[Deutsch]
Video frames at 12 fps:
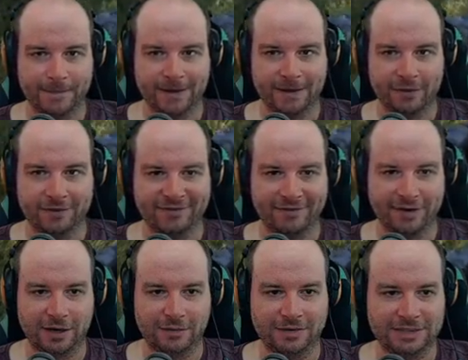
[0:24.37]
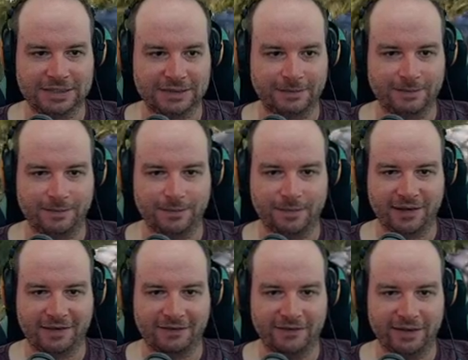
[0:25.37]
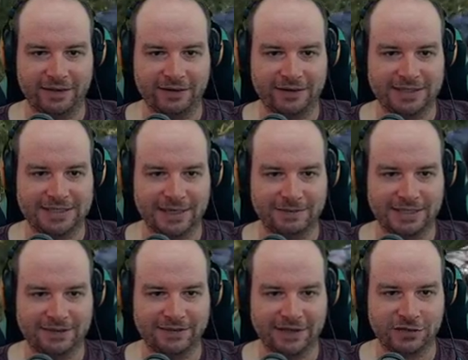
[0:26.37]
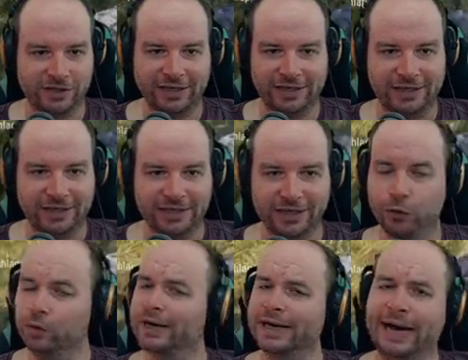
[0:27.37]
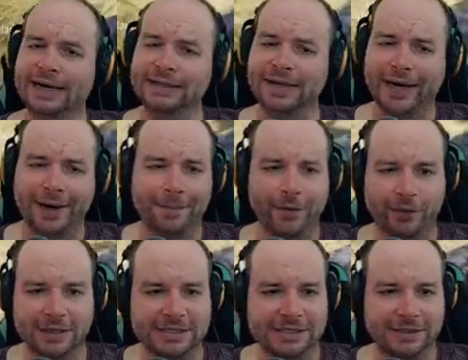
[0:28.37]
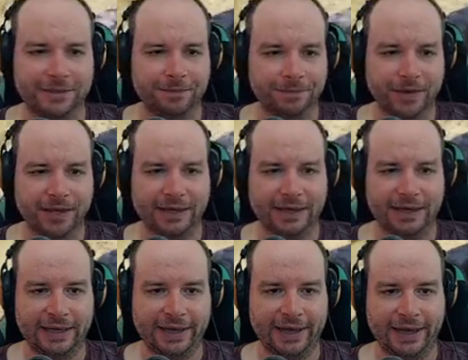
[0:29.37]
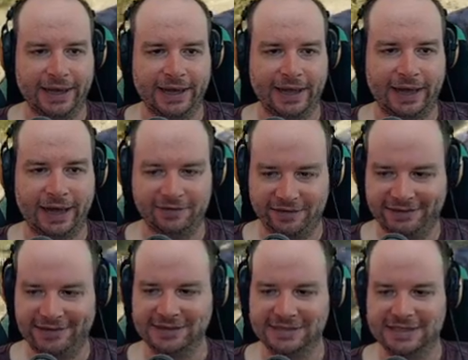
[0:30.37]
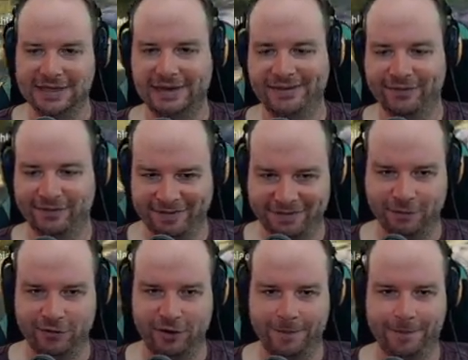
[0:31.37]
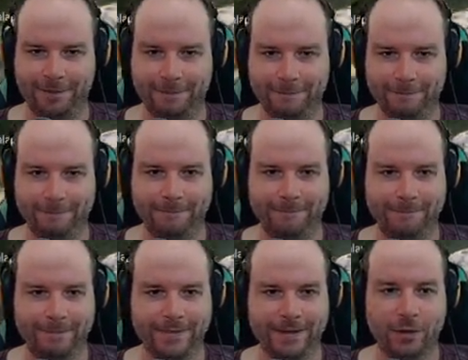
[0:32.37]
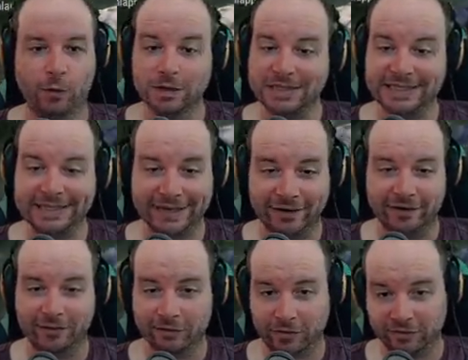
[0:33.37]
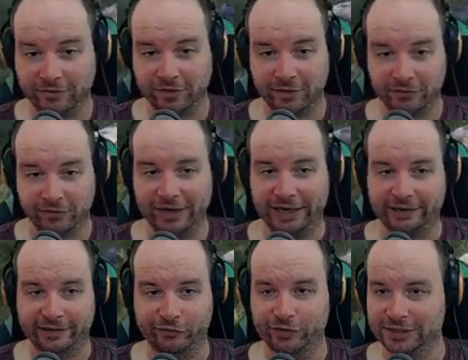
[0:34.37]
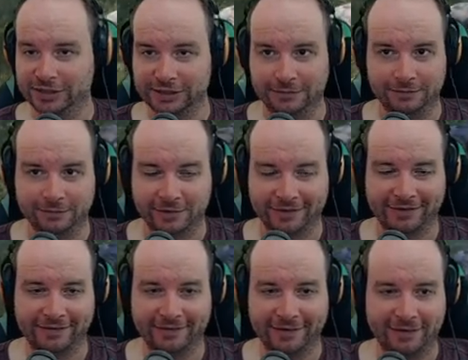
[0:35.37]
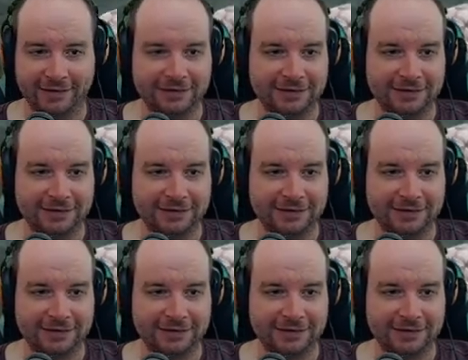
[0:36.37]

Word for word: Trotzdem glaube ich, dass wir damit eventuell gute Karten haben heute in Wiesent zu Gesicht bekommen. Und den dann auch äh, zu erlegen natürlich. Ne? Das ist ja